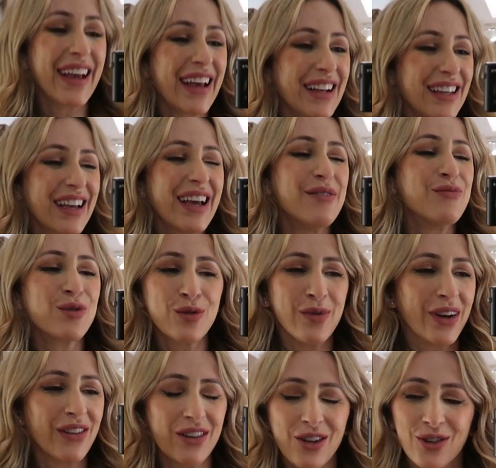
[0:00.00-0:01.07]
ela é muito
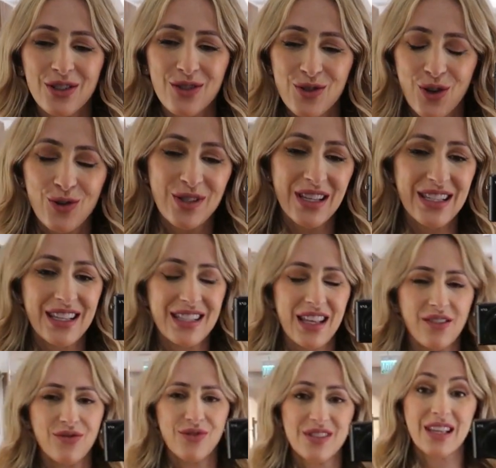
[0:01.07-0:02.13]
maravilhosa. Eu já usei
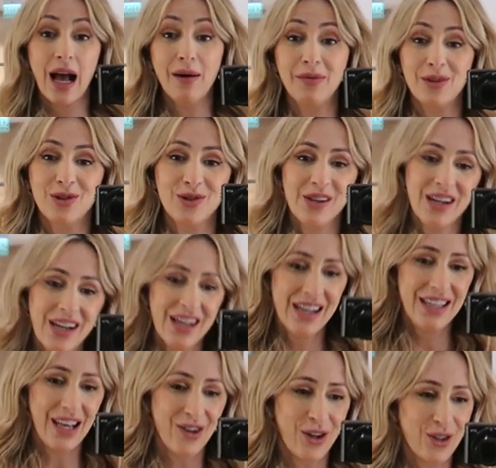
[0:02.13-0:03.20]
sexta, sábado
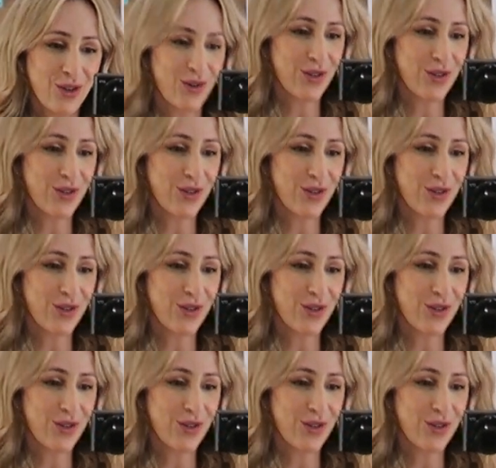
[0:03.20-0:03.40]
e agora eu